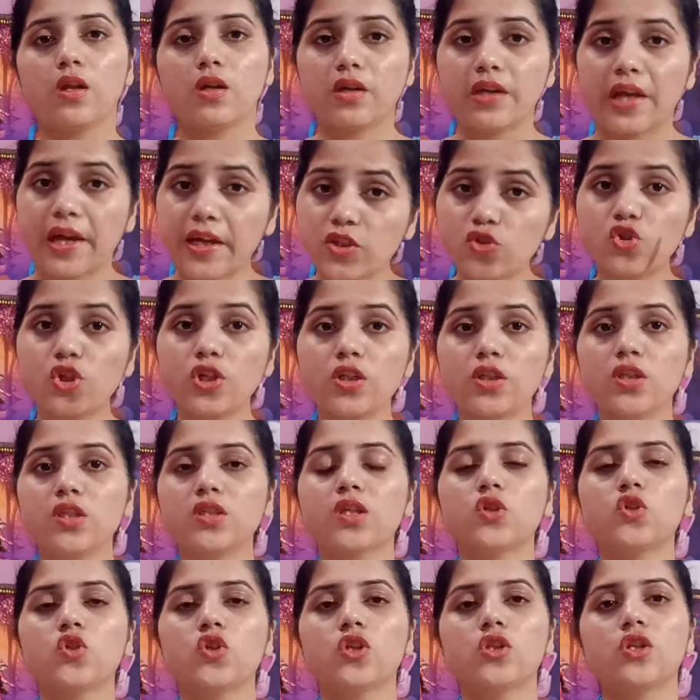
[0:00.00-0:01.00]
टेंशन इतनी
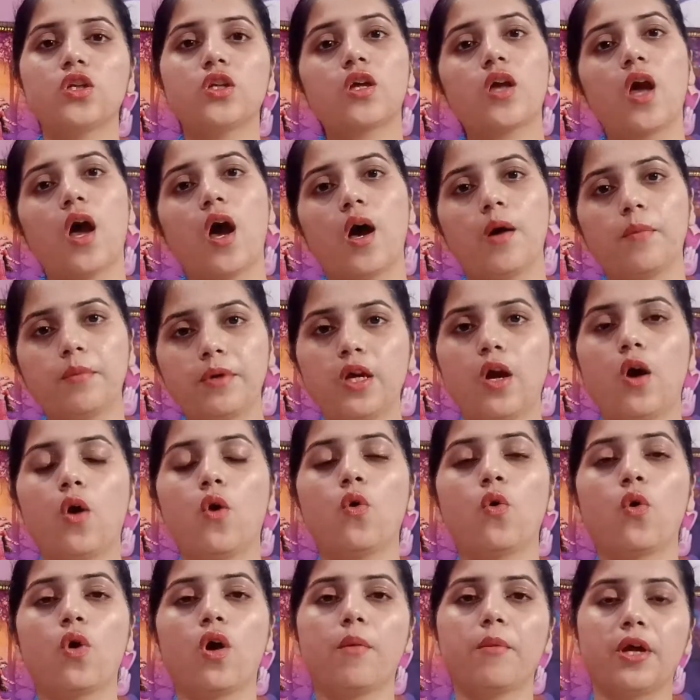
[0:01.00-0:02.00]
ज़्यादा रहती थी कि अब क्या
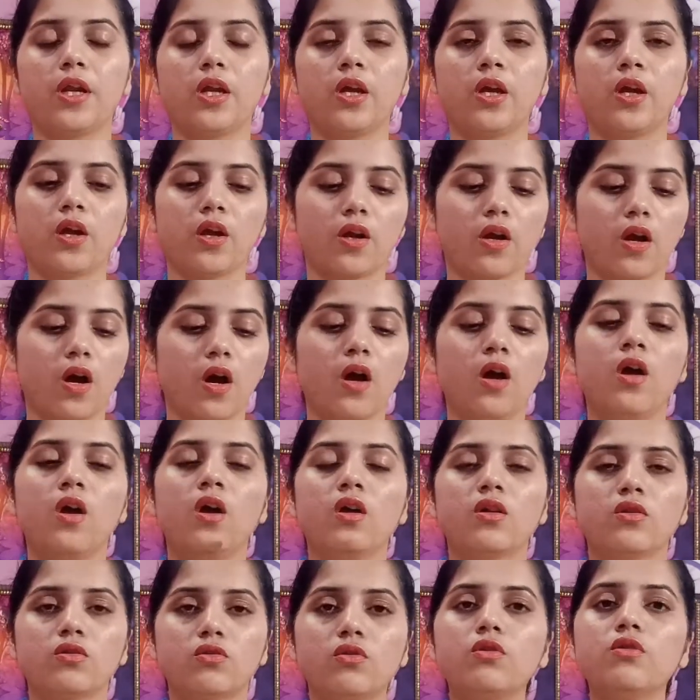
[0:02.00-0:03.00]
होगा हमारे हेयर का
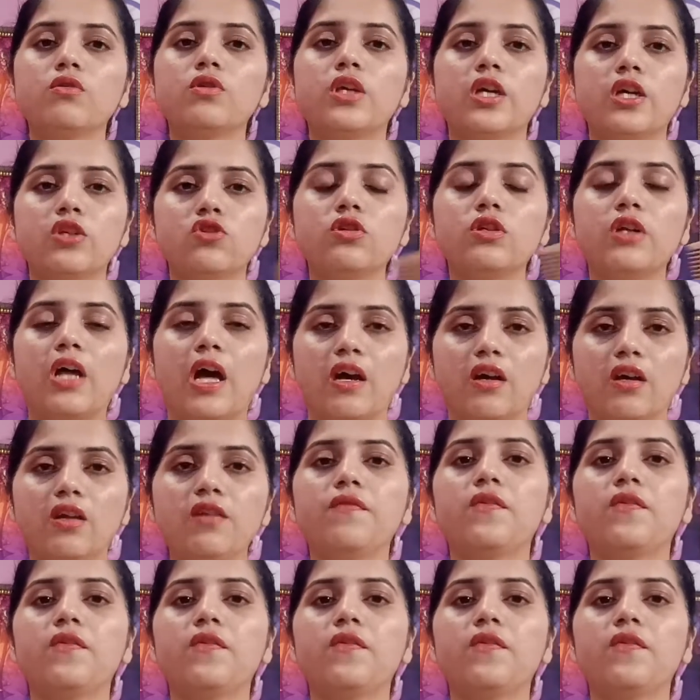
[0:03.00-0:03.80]
तो ये जो टैंगल